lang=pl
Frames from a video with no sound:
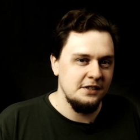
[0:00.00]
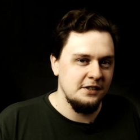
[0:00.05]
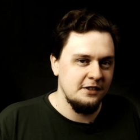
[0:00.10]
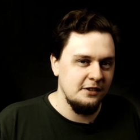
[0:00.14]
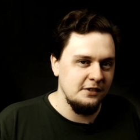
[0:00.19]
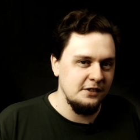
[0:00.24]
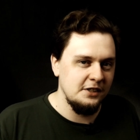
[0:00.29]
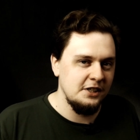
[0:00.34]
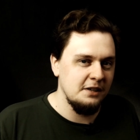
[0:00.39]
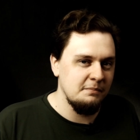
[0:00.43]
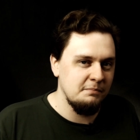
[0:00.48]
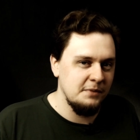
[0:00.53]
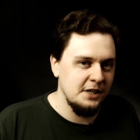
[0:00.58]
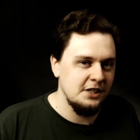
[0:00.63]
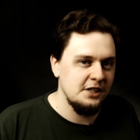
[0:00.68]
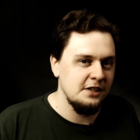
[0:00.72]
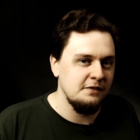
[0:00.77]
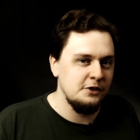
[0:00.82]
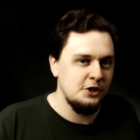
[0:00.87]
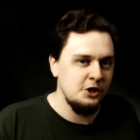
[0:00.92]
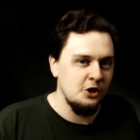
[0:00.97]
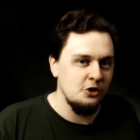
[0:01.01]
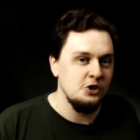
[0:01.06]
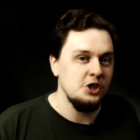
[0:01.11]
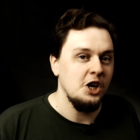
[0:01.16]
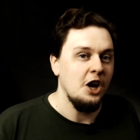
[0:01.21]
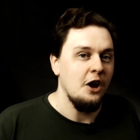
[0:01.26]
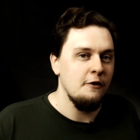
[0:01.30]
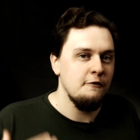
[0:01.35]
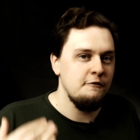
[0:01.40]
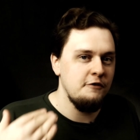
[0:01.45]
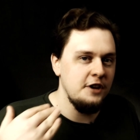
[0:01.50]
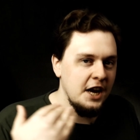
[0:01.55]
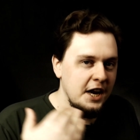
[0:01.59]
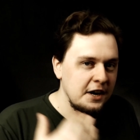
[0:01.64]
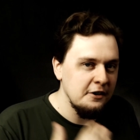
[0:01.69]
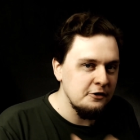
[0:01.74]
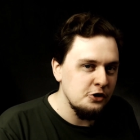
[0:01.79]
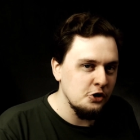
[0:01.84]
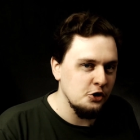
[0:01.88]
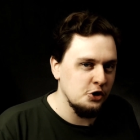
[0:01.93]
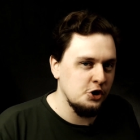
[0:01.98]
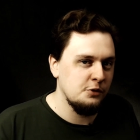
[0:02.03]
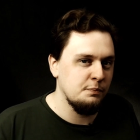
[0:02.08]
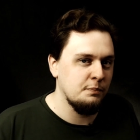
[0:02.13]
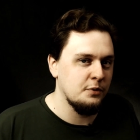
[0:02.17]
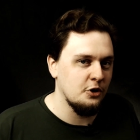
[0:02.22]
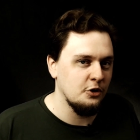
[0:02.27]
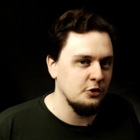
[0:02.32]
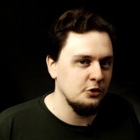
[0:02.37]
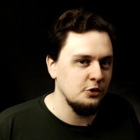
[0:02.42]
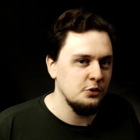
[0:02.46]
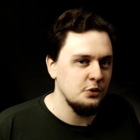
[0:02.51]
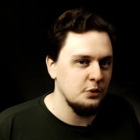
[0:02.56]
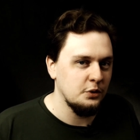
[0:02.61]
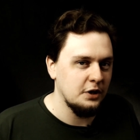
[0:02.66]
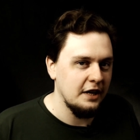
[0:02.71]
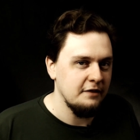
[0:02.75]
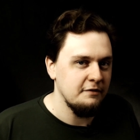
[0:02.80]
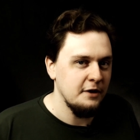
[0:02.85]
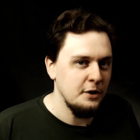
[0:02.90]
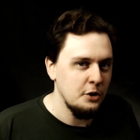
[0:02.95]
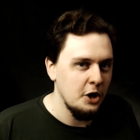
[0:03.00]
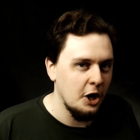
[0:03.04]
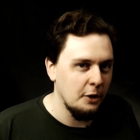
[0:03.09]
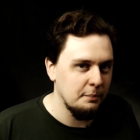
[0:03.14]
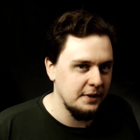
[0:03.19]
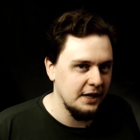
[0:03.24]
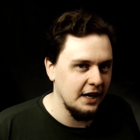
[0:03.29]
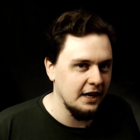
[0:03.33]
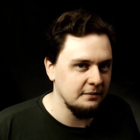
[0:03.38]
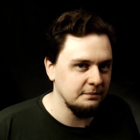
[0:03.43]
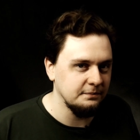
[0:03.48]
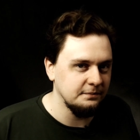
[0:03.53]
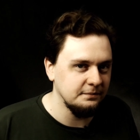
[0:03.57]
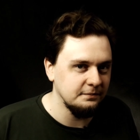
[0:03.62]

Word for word: skąd się bierze wciąż większość prądu tutaj w Europie.